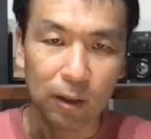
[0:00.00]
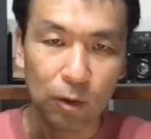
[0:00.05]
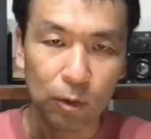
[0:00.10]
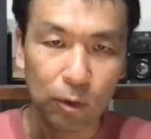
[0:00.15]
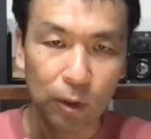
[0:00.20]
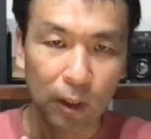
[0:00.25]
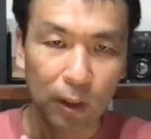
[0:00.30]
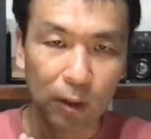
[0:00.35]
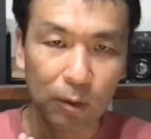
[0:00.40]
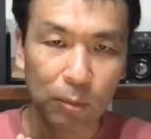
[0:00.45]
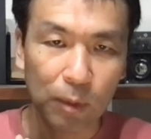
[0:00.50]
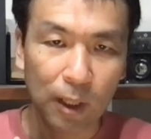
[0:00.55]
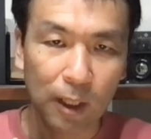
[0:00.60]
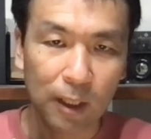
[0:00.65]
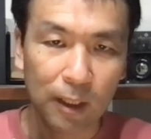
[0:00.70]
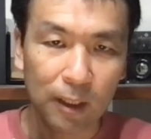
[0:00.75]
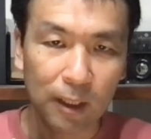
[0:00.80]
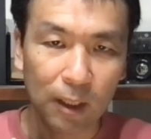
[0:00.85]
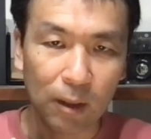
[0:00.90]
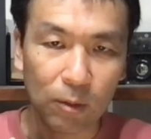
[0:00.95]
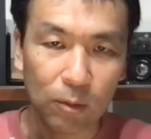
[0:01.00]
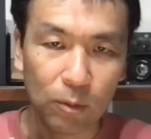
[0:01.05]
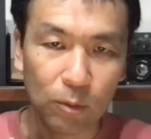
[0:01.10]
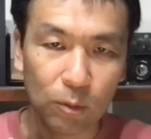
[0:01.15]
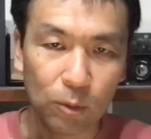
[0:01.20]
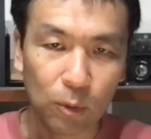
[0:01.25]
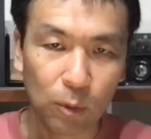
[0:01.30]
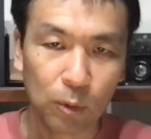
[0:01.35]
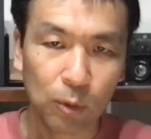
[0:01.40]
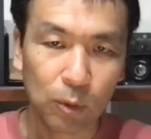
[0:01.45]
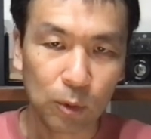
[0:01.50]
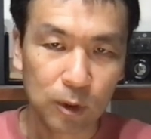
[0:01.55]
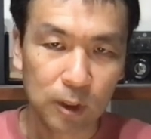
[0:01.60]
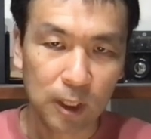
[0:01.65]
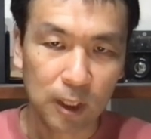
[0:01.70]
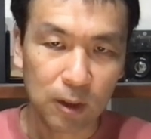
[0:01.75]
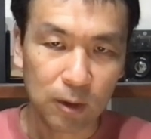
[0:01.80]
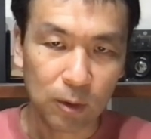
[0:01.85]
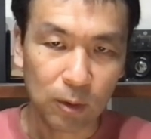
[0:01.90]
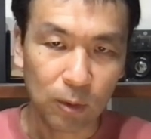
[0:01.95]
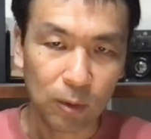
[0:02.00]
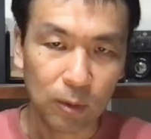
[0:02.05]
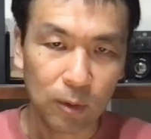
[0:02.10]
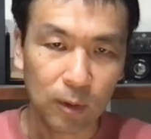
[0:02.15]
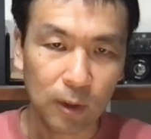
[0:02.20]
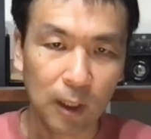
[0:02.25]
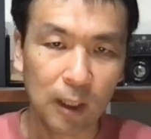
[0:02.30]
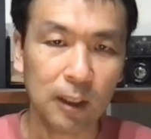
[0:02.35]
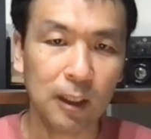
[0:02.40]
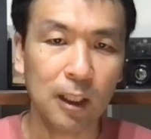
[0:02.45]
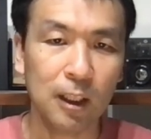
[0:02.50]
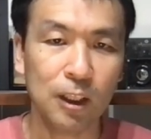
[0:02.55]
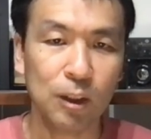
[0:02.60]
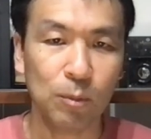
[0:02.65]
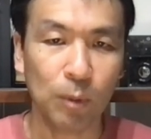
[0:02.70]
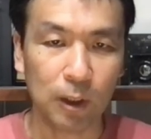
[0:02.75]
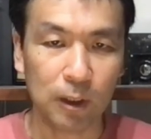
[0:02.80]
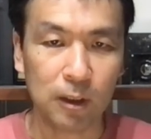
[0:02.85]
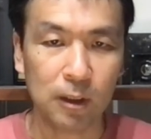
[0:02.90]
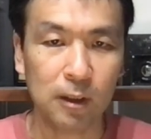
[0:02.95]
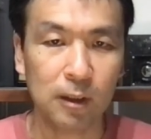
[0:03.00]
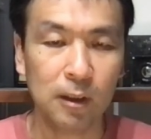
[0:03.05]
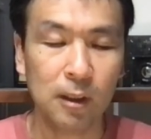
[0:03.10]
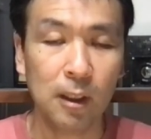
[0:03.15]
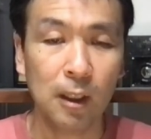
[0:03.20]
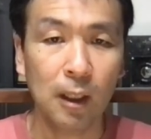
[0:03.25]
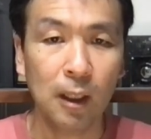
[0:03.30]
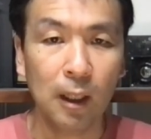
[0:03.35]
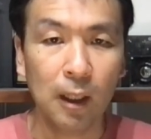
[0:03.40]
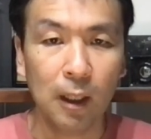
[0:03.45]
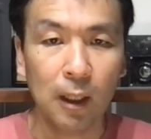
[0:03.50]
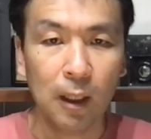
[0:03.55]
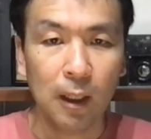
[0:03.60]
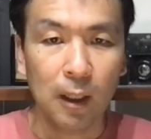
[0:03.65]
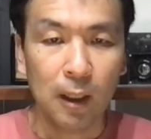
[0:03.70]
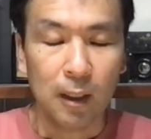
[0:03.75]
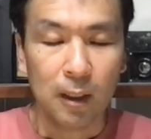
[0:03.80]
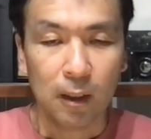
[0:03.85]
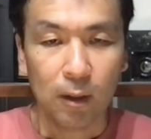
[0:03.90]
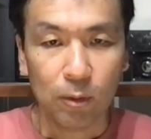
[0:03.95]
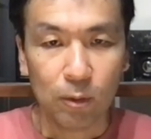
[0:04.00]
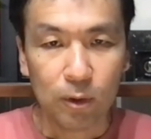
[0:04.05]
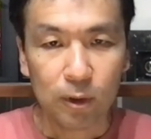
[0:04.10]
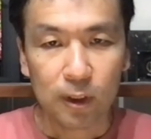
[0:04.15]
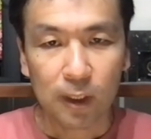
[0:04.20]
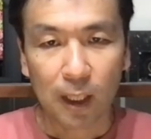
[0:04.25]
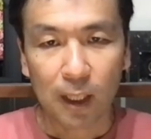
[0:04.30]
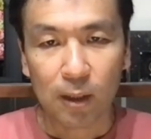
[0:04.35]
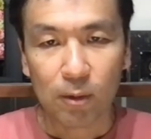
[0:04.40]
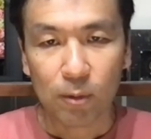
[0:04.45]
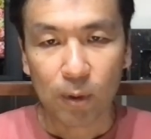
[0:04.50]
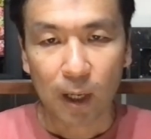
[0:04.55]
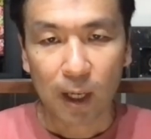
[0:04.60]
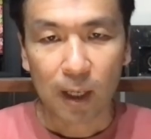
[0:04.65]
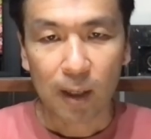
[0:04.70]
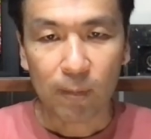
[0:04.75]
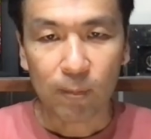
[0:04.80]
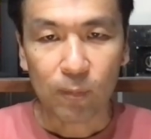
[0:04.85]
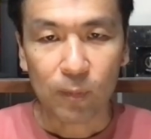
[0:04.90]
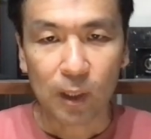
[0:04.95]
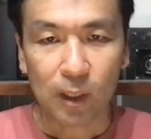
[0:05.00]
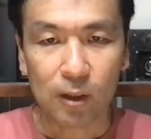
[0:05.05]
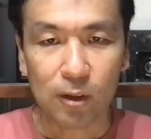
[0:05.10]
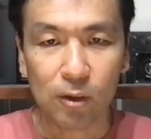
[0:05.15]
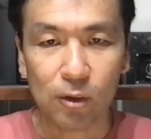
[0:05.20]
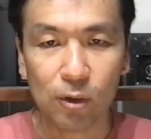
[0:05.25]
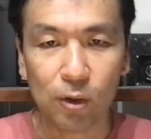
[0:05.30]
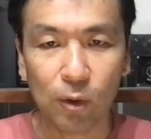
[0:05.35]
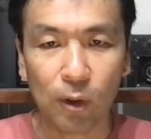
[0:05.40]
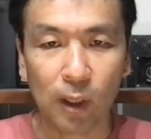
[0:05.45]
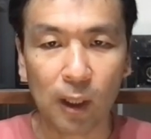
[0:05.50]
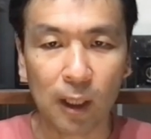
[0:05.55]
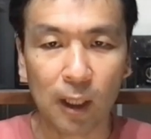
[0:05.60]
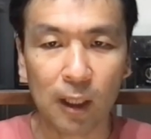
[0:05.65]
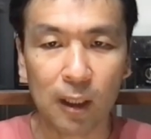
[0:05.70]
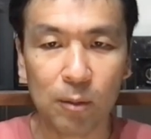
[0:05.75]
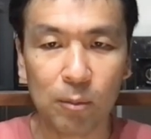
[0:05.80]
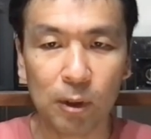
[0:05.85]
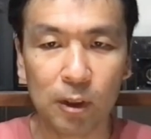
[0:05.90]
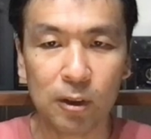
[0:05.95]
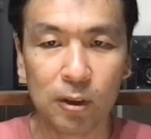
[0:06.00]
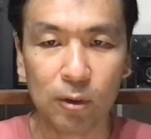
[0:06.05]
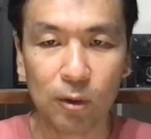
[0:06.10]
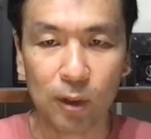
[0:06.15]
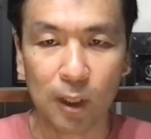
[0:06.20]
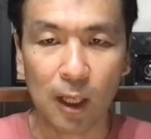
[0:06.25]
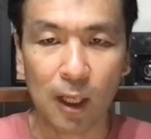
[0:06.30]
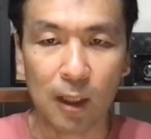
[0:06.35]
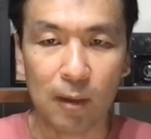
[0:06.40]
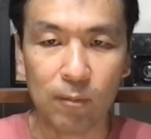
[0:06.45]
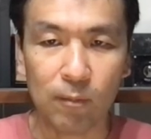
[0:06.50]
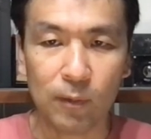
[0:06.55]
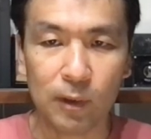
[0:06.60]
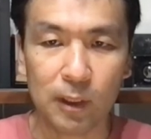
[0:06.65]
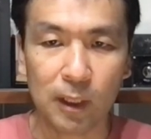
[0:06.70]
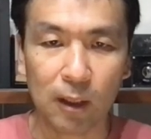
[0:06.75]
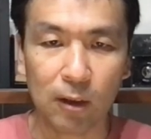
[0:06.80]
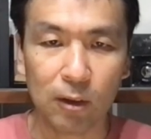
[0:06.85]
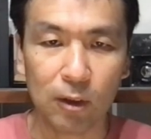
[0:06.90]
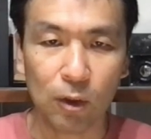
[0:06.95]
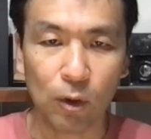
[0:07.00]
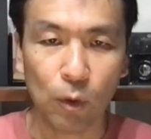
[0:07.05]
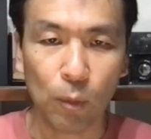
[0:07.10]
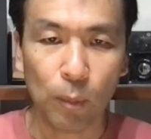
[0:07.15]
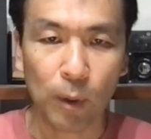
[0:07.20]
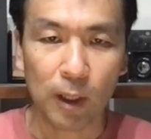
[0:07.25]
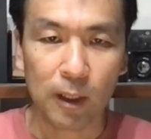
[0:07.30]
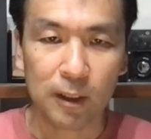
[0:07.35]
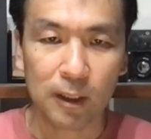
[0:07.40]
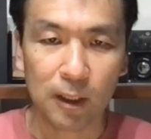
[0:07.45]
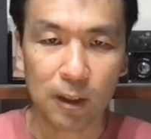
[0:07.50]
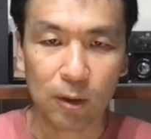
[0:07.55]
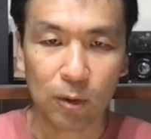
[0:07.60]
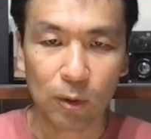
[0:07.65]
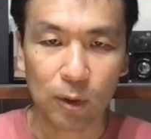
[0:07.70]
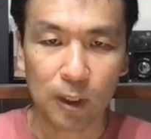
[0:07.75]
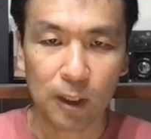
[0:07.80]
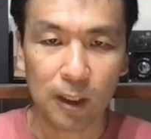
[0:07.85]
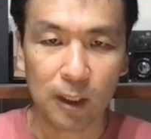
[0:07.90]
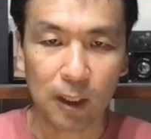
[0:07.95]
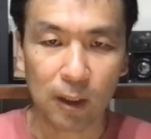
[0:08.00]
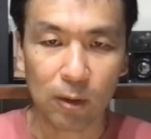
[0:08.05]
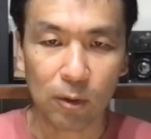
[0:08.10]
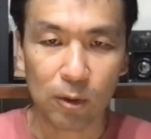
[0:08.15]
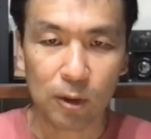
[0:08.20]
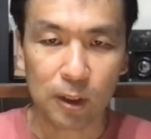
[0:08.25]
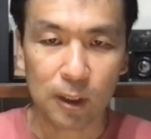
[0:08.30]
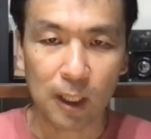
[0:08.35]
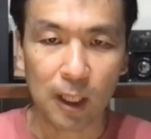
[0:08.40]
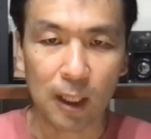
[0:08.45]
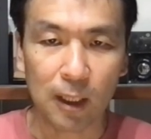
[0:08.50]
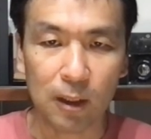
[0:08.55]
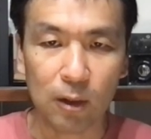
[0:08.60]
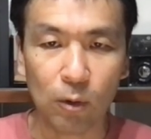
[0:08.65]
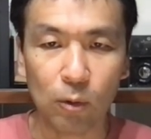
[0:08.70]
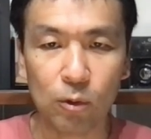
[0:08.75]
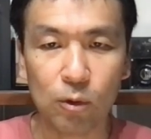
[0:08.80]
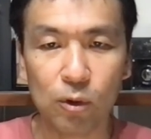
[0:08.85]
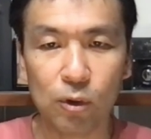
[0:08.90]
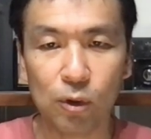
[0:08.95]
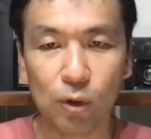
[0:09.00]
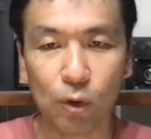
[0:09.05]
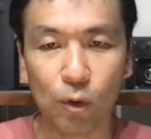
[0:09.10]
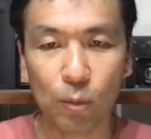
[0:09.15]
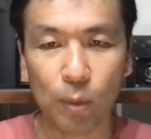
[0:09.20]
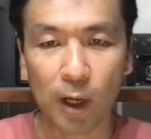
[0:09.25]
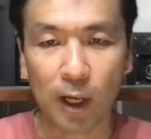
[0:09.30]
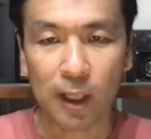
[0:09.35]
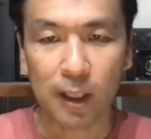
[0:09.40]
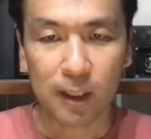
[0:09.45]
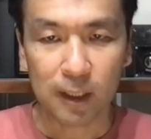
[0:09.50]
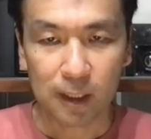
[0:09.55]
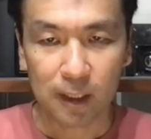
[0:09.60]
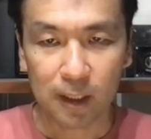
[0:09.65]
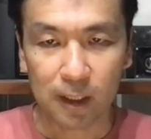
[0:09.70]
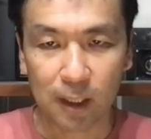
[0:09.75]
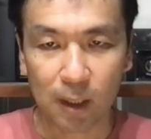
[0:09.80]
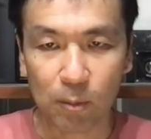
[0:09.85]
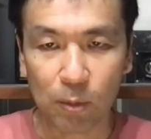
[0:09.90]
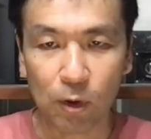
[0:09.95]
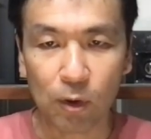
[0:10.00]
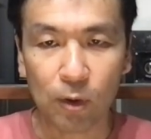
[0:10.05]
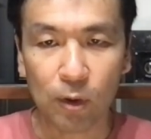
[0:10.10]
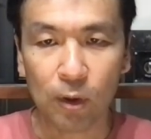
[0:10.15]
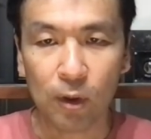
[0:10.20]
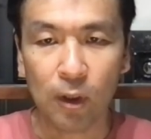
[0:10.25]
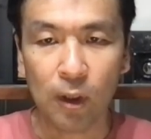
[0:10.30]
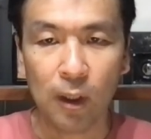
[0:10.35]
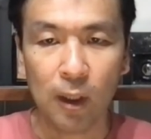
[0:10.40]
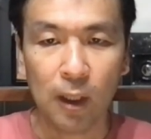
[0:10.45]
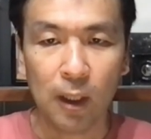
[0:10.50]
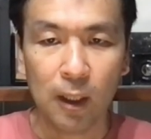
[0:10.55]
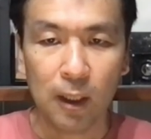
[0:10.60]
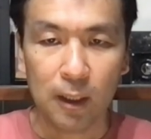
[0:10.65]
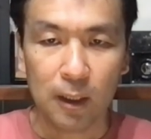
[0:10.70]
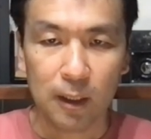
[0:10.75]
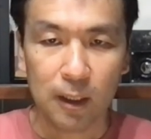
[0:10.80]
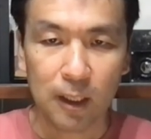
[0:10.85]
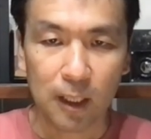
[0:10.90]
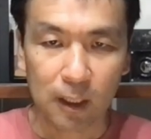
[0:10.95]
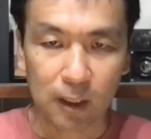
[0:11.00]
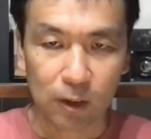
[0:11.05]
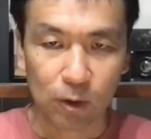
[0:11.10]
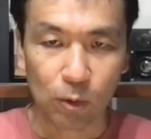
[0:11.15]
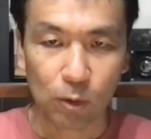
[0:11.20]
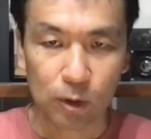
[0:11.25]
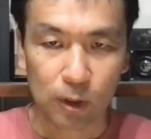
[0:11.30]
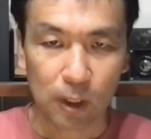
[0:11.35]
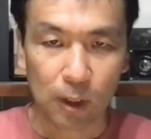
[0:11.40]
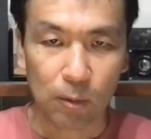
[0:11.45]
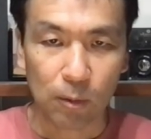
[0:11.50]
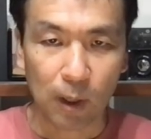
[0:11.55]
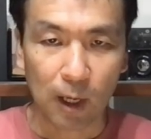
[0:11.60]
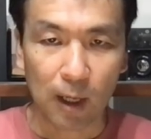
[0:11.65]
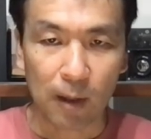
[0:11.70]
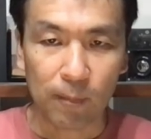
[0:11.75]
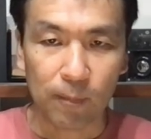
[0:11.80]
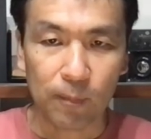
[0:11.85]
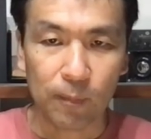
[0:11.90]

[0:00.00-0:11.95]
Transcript: 900万円で売ろうとしていると仮定します。で売る際は手数料がかかりますのでざっくり5%引いたとして45万円引いても利益としては